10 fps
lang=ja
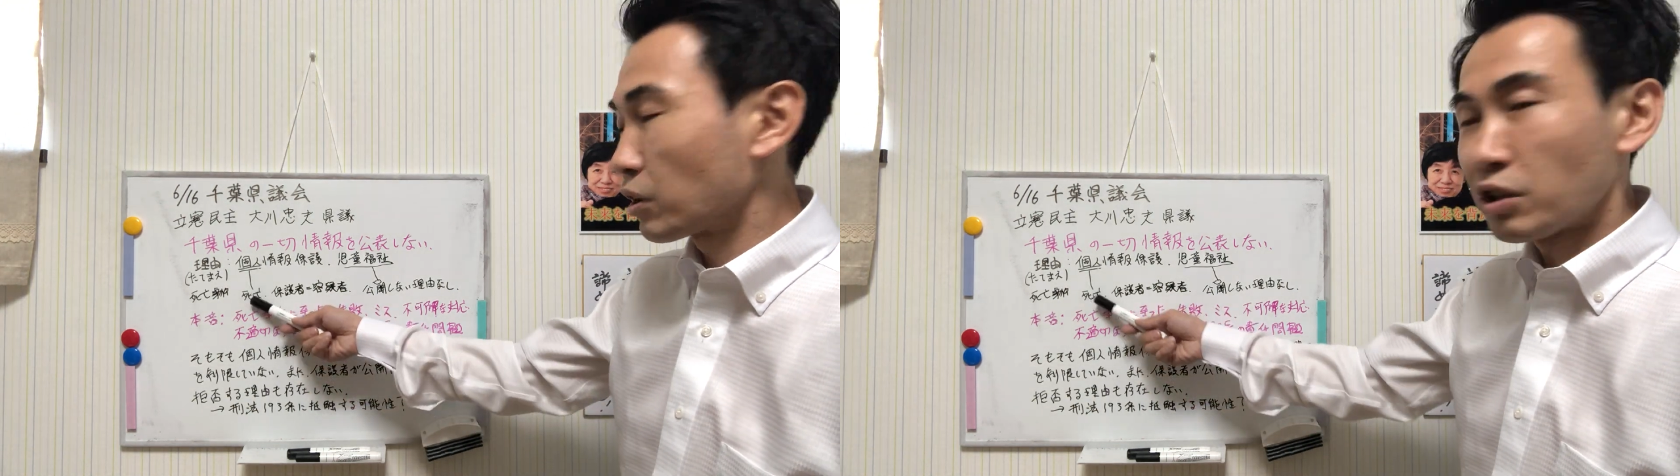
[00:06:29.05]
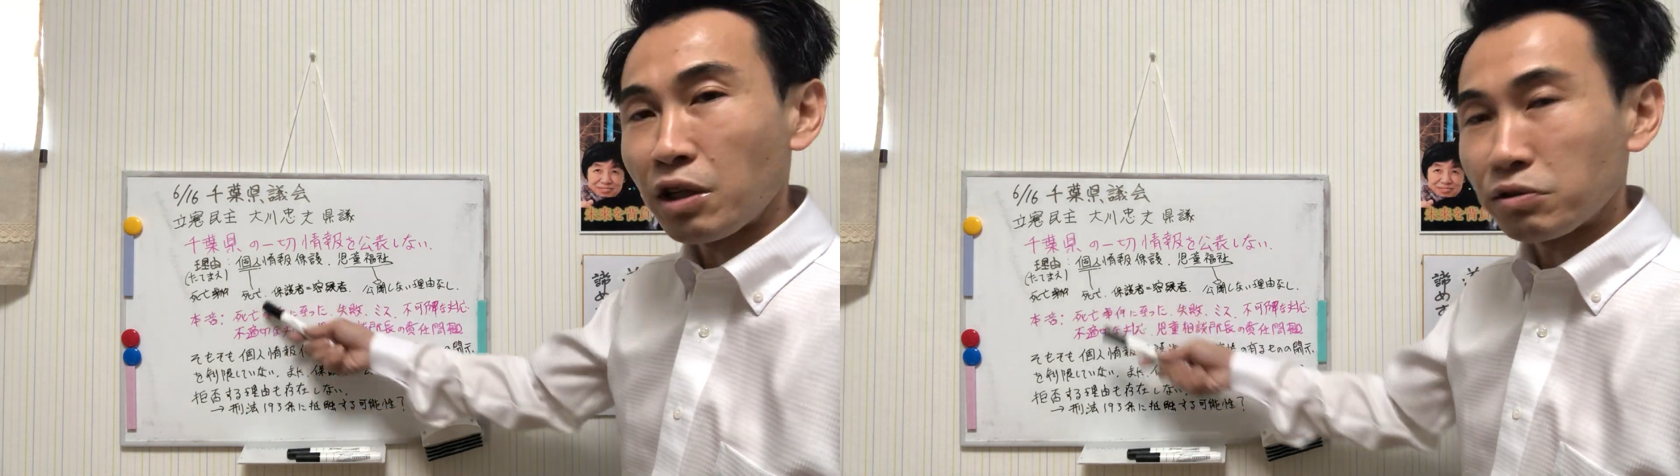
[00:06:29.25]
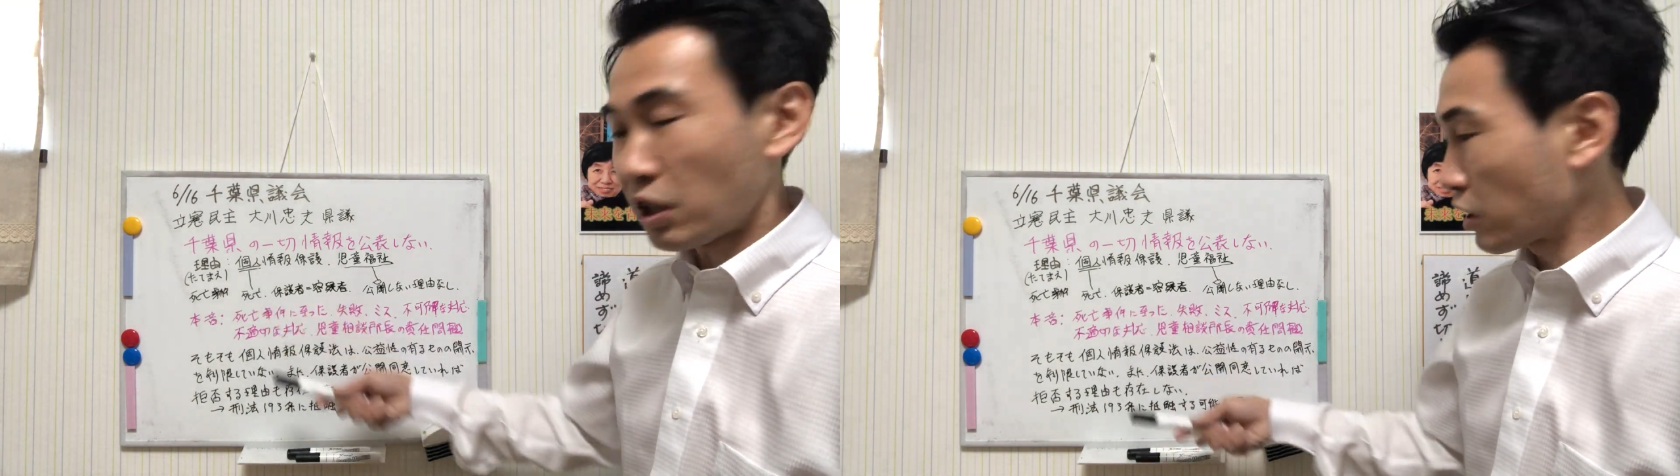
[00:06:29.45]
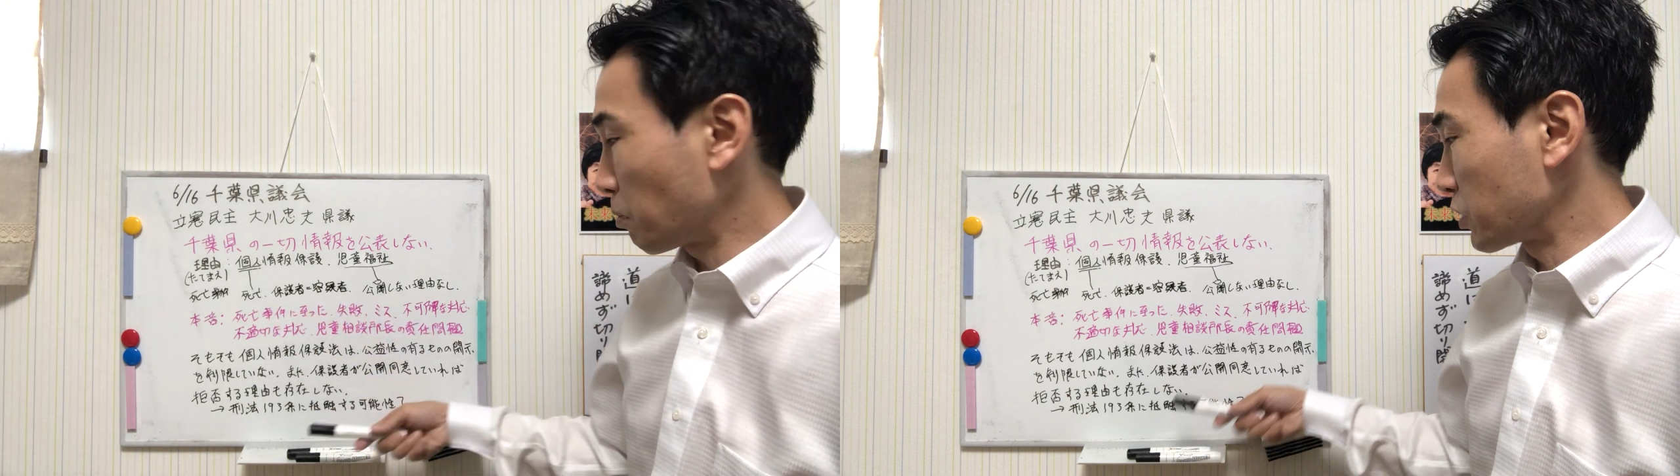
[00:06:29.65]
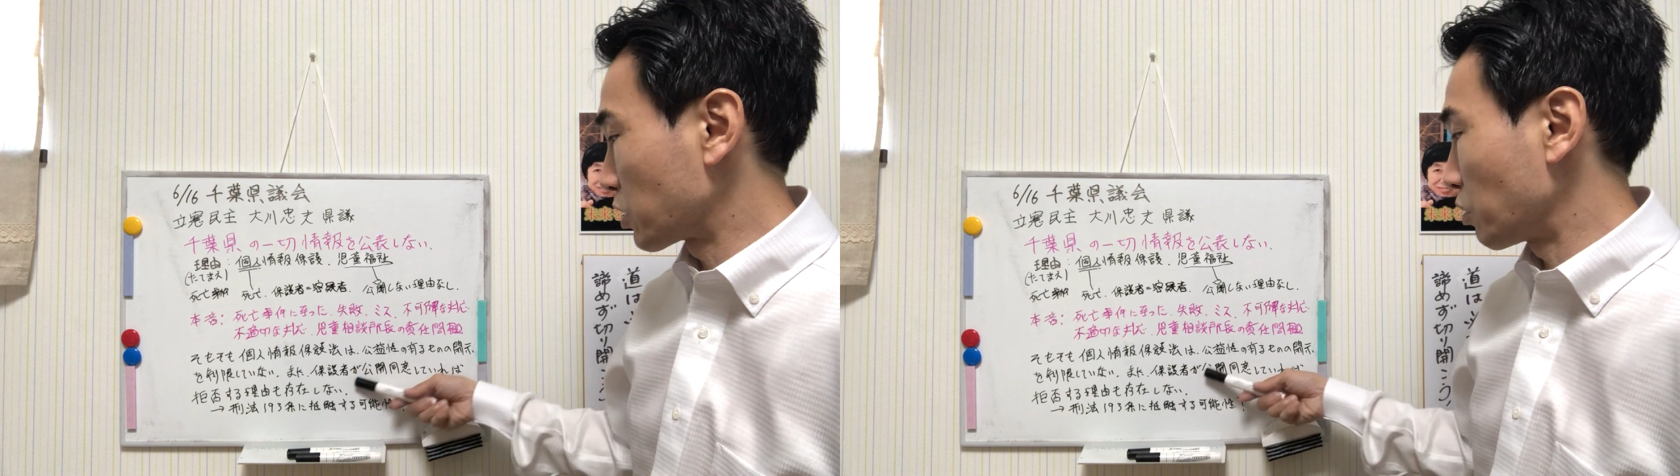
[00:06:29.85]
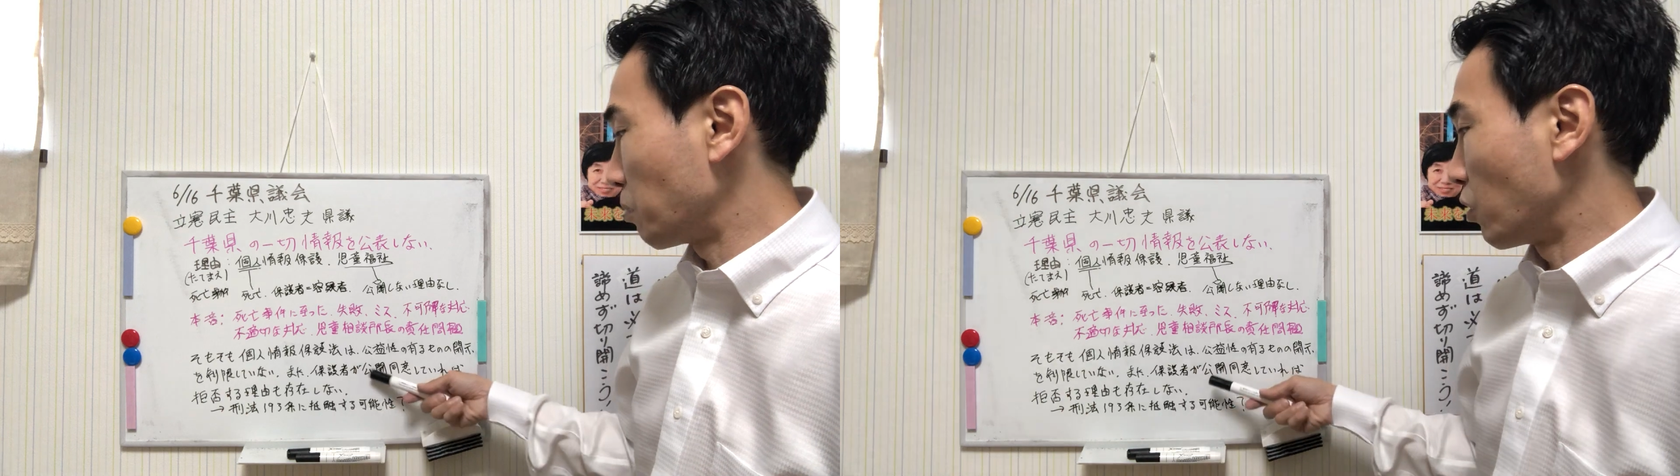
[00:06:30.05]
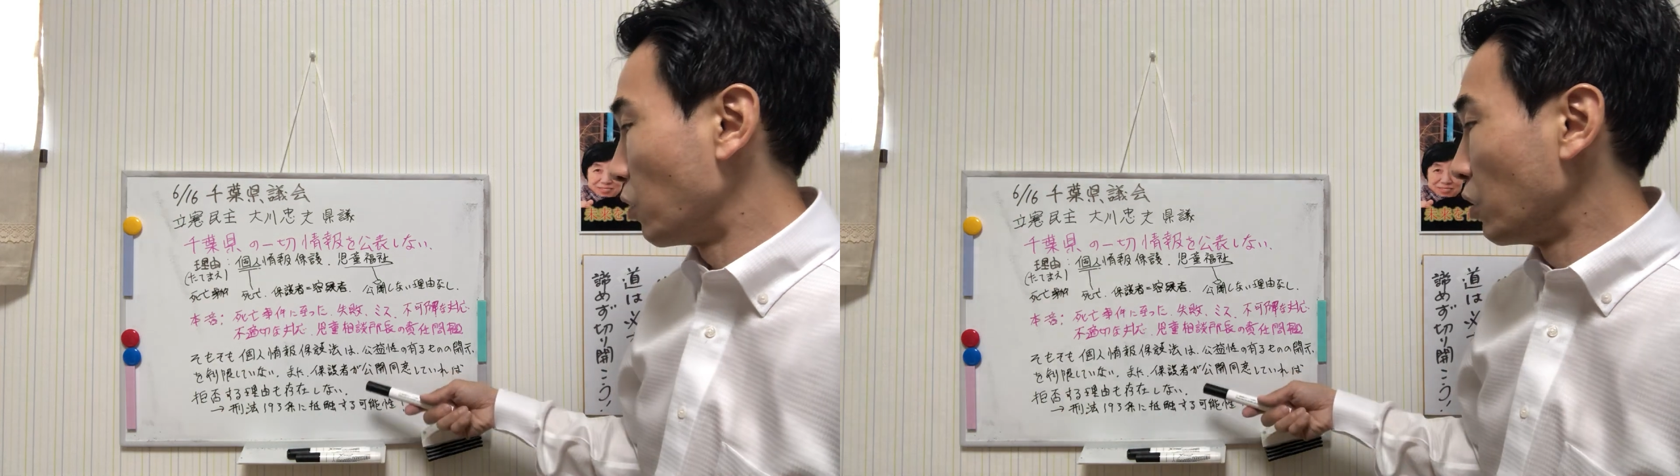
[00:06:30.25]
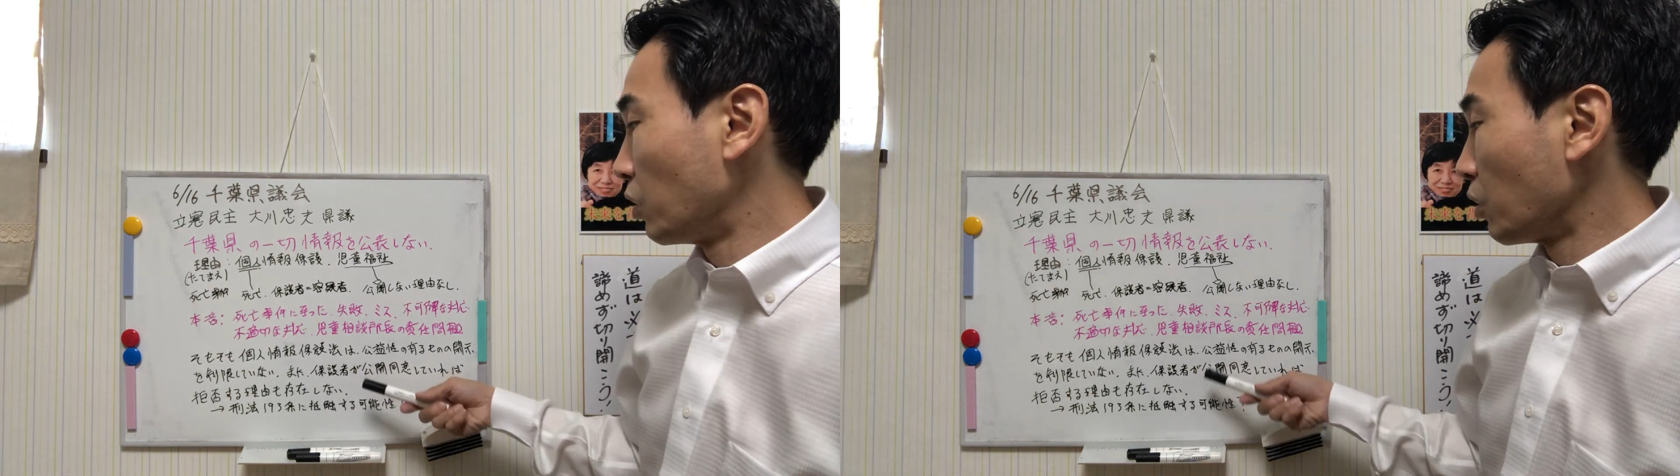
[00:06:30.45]
亡くなってますけども
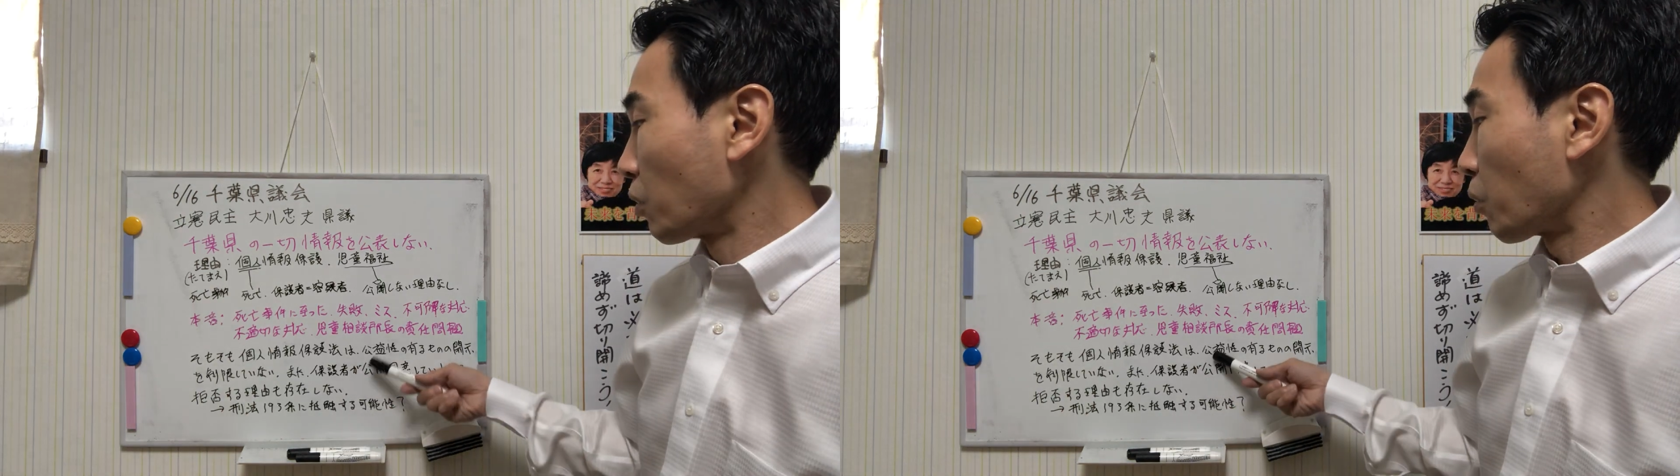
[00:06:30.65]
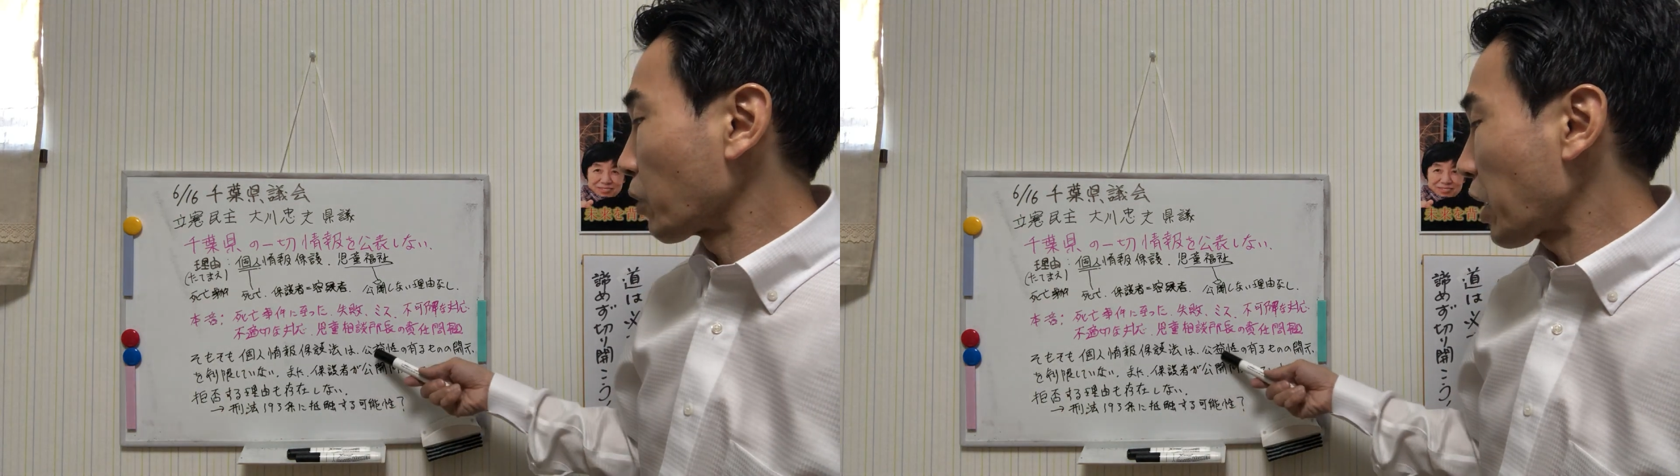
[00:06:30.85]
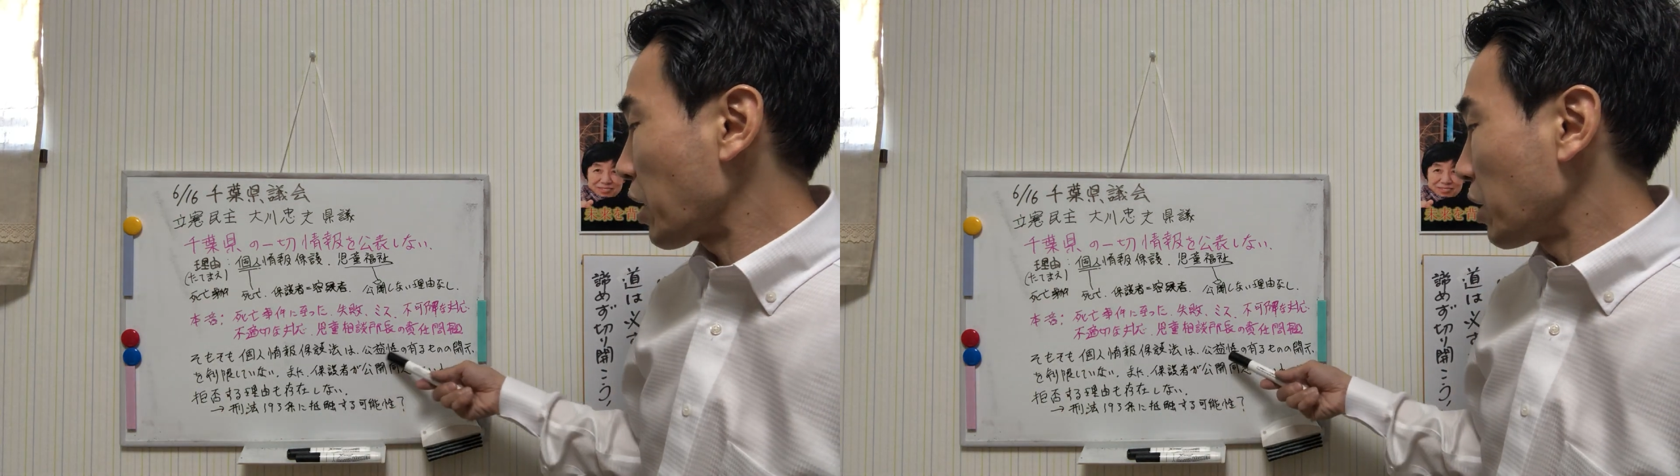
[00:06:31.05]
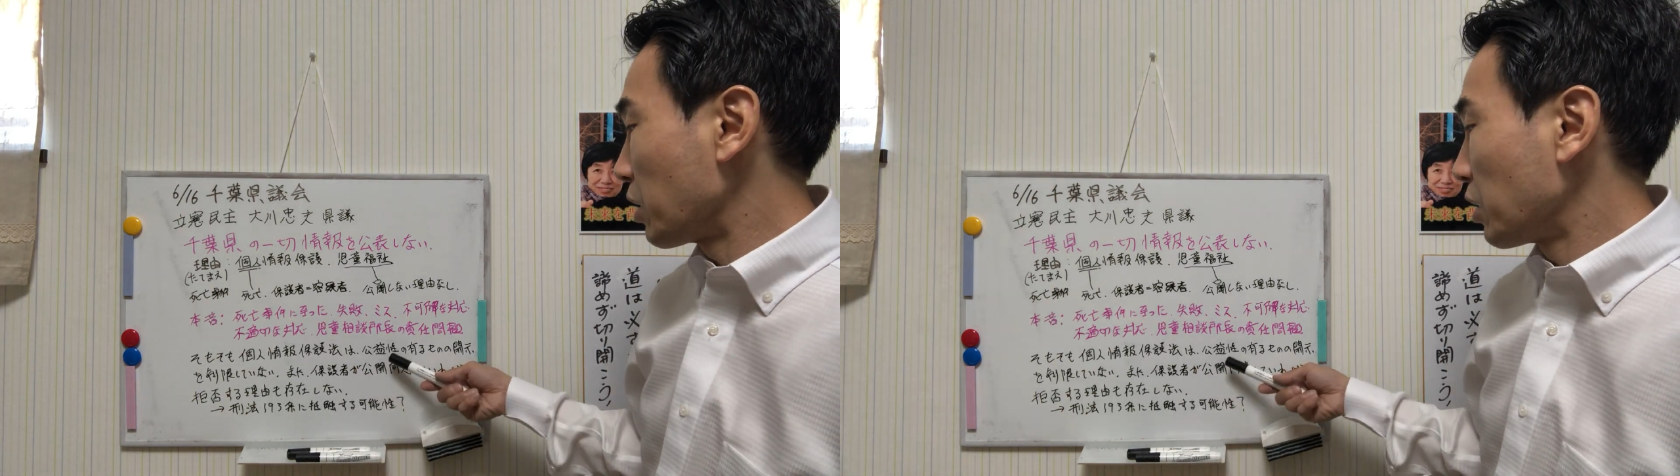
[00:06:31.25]
これ